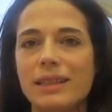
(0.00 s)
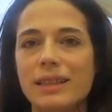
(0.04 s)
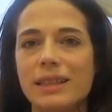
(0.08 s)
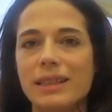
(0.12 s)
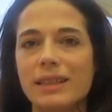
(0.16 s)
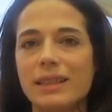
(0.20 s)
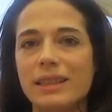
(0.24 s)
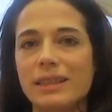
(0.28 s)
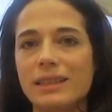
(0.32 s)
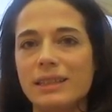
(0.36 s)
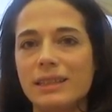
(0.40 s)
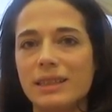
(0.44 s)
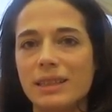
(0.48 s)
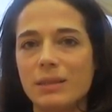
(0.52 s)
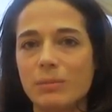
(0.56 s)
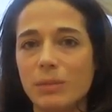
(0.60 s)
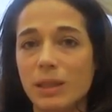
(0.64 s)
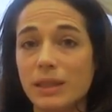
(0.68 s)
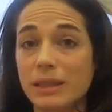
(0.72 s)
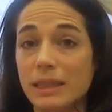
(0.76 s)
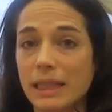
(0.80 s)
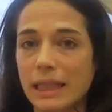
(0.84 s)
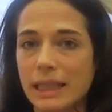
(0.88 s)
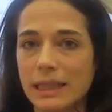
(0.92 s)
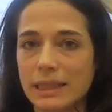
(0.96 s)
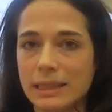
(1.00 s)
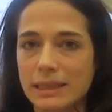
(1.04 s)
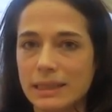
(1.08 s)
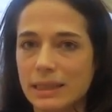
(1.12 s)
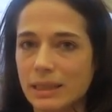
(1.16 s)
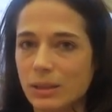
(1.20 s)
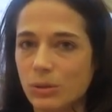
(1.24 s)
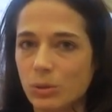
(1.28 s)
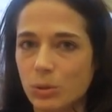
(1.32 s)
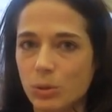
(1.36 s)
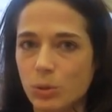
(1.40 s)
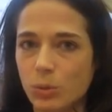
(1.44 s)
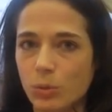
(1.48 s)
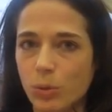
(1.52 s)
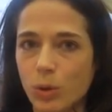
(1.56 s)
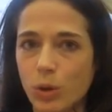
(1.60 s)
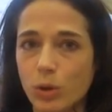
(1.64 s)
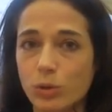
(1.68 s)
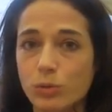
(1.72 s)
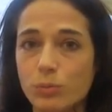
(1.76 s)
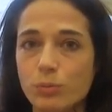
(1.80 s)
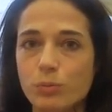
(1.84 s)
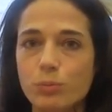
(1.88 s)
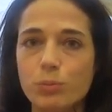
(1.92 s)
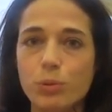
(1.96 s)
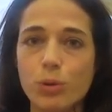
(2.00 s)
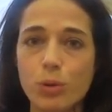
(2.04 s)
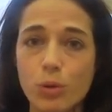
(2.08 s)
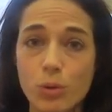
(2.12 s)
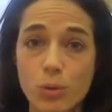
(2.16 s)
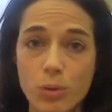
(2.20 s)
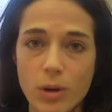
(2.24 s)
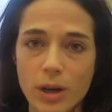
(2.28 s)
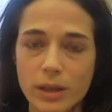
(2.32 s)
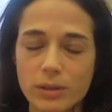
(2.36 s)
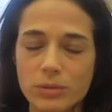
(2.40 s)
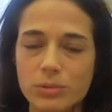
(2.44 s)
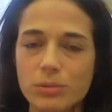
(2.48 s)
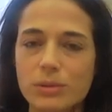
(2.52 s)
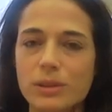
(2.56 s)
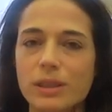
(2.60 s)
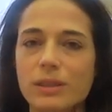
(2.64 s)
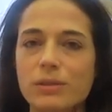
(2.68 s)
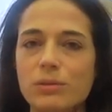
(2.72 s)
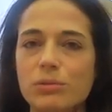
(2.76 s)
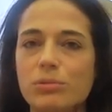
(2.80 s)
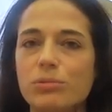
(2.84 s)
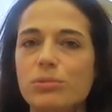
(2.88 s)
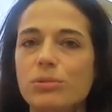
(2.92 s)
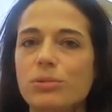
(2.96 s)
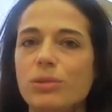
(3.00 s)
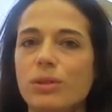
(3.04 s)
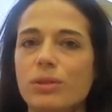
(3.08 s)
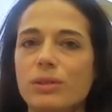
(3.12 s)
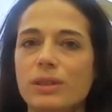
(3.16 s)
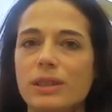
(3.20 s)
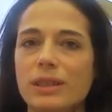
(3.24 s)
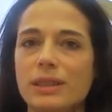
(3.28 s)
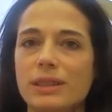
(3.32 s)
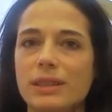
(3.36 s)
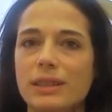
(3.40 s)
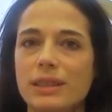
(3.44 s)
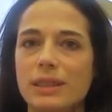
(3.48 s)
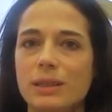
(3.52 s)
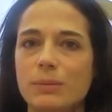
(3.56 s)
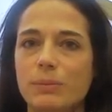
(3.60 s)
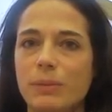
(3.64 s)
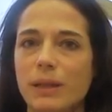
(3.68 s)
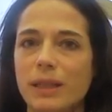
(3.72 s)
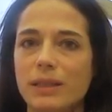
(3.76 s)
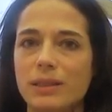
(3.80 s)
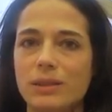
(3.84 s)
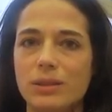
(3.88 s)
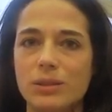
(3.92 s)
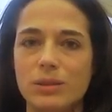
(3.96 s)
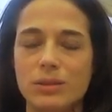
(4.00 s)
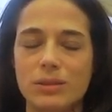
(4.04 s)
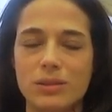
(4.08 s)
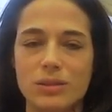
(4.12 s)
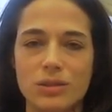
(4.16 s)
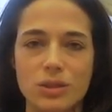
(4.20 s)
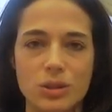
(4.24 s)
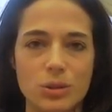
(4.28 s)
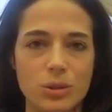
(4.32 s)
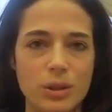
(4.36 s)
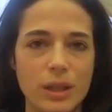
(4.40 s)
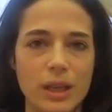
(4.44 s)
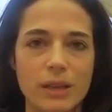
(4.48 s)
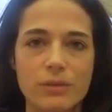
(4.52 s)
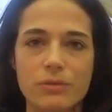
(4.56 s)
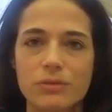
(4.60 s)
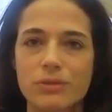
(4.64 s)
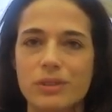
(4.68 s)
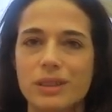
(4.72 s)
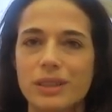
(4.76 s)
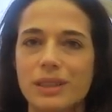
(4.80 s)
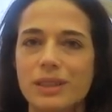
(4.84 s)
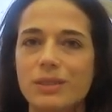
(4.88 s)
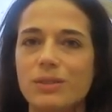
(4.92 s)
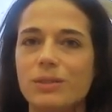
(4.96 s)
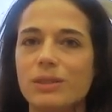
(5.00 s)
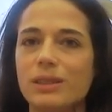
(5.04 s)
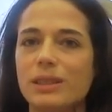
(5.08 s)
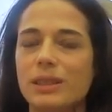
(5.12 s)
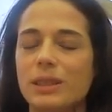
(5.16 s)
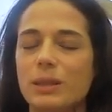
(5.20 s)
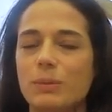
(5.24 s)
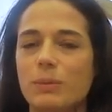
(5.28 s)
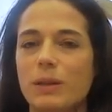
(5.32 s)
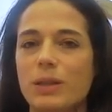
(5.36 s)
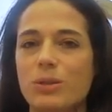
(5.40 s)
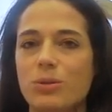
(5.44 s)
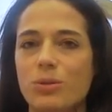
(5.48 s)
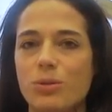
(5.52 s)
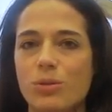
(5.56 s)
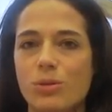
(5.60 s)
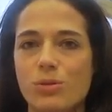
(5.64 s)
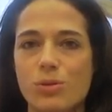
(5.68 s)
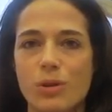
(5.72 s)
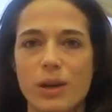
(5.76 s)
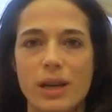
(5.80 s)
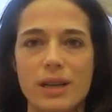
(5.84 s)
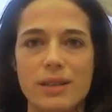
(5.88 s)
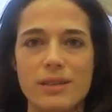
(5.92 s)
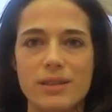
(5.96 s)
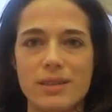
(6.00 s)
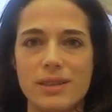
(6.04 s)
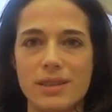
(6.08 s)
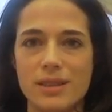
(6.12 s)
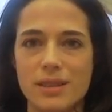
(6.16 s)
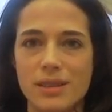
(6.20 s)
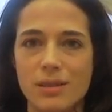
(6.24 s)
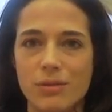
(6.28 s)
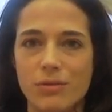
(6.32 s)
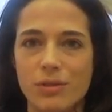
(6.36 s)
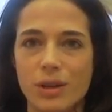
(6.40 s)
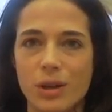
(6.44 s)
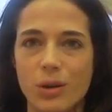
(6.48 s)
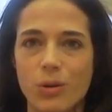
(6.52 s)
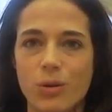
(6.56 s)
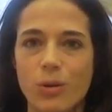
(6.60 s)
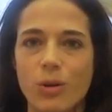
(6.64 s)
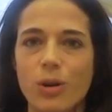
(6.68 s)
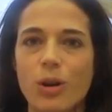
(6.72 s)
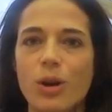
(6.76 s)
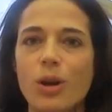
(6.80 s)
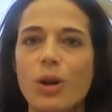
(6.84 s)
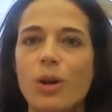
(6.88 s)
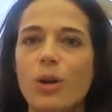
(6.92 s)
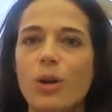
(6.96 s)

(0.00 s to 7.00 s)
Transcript: Et ce qui m'intéresse, c'est de comprendre pourquoi tout d'un coup, dans des espaces géographiques, dans des espaces culturels si différents,